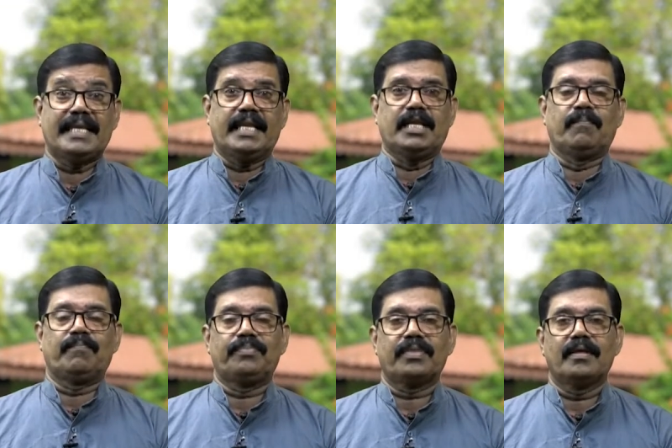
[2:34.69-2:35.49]
தெரியும்
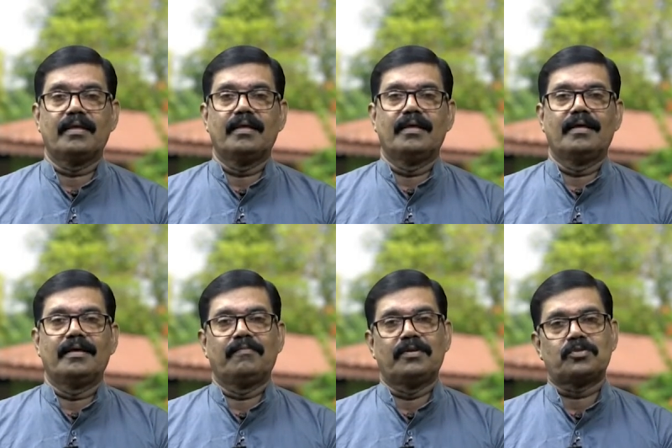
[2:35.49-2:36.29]

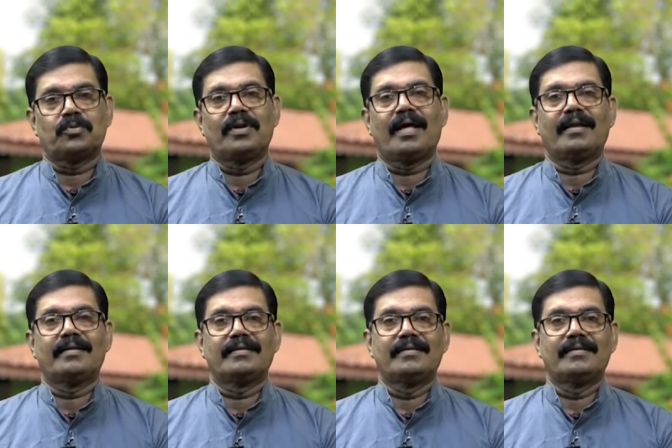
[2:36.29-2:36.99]
இவர் சொன்னான்